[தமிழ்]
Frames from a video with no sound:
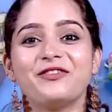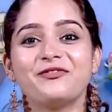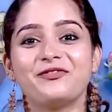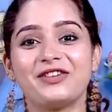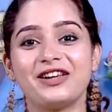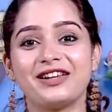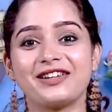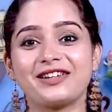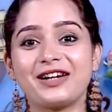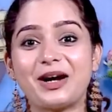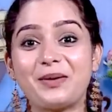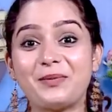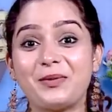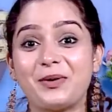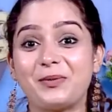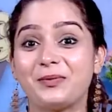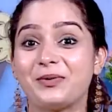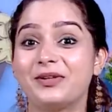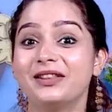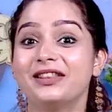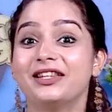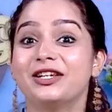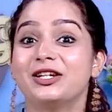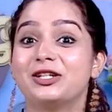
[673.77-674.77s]
வில் கம் அப்
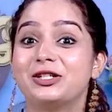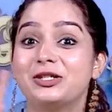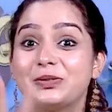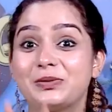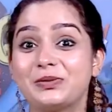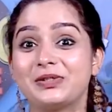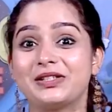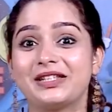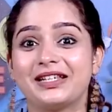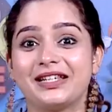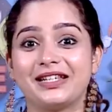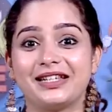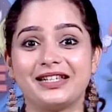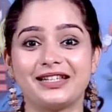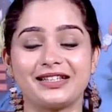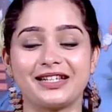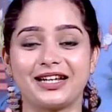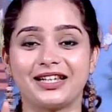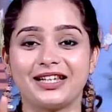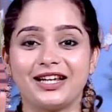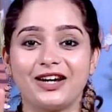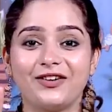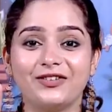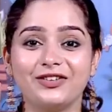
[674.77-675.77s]
வித் டூ சீரீஸ்
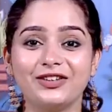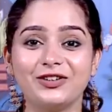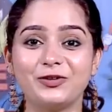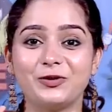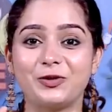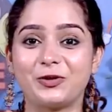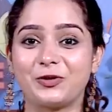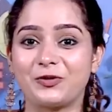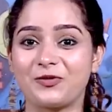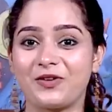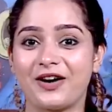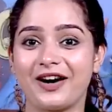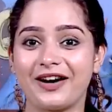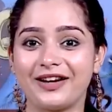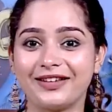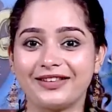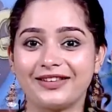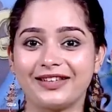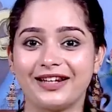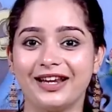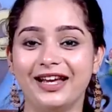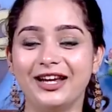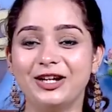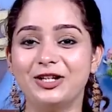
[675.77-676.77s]
அதாவது ஒரு
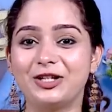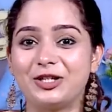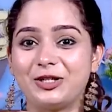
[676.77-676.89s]
வாரத்தில்